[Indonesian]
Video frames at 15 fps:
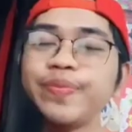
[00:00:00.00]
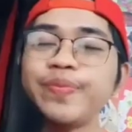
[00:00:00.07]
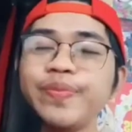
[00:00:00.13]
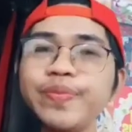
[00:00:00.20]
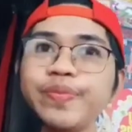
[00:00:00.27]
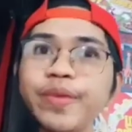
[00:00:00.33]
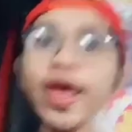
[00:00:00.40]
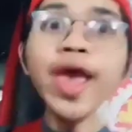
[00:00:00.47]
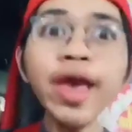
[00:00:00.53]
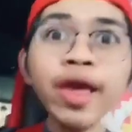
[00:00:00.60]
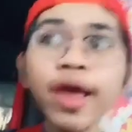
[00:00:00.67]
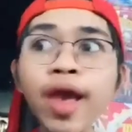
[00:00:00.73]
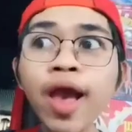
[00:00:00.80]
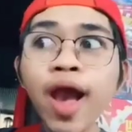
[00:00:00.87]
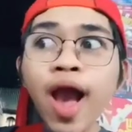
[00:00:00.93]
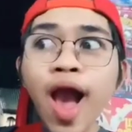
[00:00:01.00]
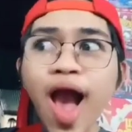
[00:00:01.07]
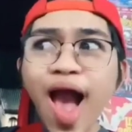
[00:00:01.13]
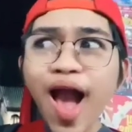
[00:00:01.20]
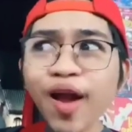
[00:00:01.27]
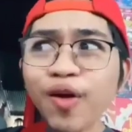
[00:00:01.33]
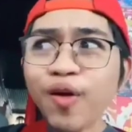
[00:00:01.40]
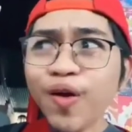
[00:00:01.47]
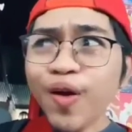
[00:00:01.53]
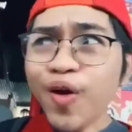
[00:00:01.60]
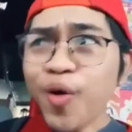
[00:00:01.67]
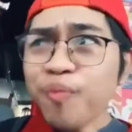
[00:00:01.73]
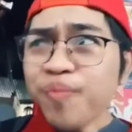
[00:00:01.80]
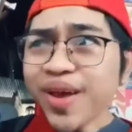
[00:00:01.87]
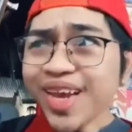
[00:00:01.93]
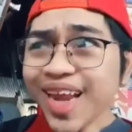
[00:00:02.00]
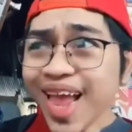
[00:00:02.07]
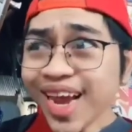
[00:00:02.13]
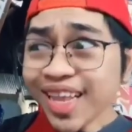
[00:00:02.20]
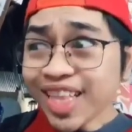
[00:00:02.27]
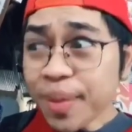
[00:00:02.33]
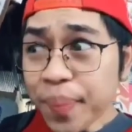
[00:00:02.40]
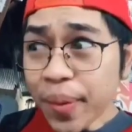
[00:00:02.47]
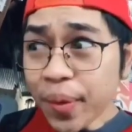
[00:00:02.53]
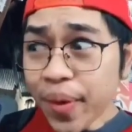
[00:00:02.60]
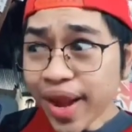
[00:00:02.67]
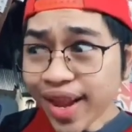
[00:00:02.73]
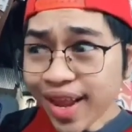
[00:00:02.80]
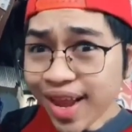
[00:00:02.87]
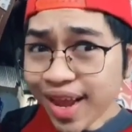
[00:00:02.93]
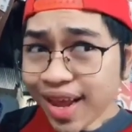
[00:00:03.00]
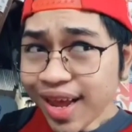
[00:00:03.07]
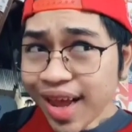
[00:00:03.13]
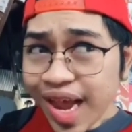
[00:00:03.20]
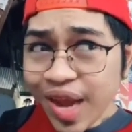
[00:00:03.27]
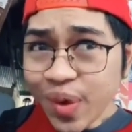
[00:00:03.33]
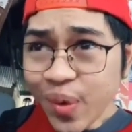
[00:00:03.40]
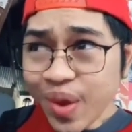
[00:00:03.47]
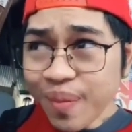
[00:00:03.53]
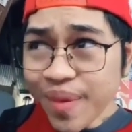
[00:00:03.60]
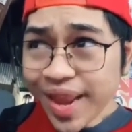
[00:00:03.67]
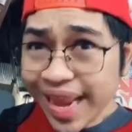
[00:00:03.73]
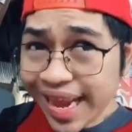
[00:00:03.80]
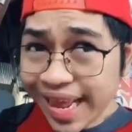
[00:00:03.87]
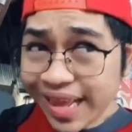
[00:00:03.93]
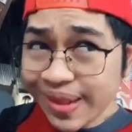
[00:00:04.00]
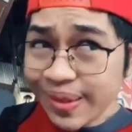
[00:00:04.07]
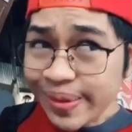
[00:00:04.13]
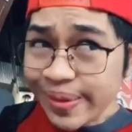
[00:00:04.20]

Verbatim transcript: Hmm, eh, aku lupa hilangin tupperware Aduh, gimana nih?